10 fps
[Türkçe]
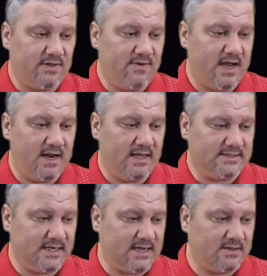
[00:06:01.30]
hafta ve
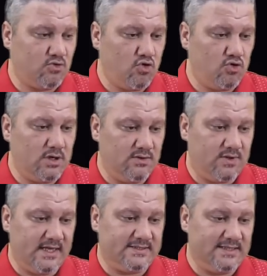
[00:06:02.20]
hala sakat görünüyor.
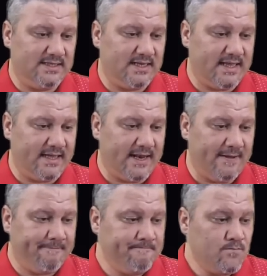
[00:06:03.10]
Newcastle'da da
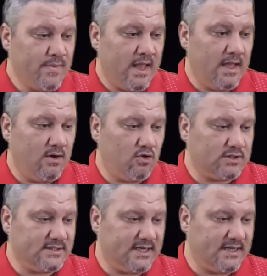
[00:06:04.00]
yine e,
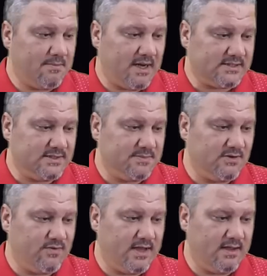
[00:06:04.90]
orta sahada
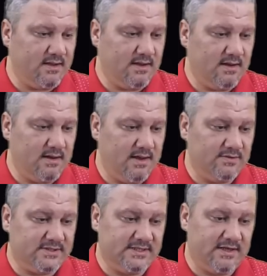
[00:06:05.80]
Maximin ve e,
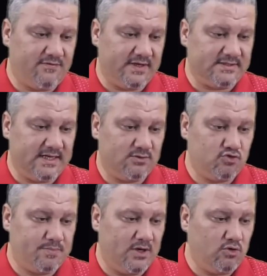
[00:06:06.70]
Lewis'in defansta
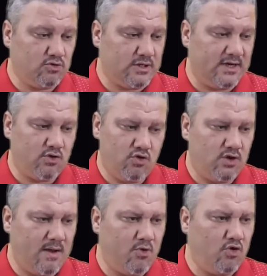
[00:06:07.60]
şüpheli oldukları
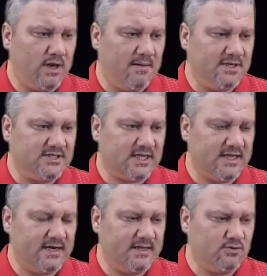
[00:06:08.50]
görünüyor ama
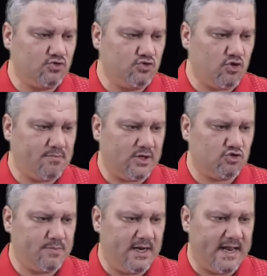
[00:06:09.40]
oynayabileceklerini düşünüyorum. Ben
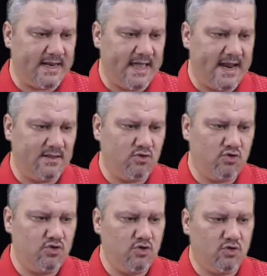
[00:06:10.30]
şüpheliler genelde
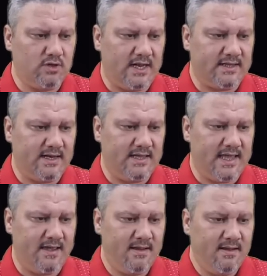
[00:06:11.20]
oynuyor. Onlar da
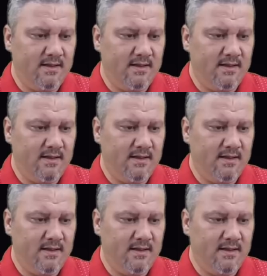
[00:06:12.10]
lige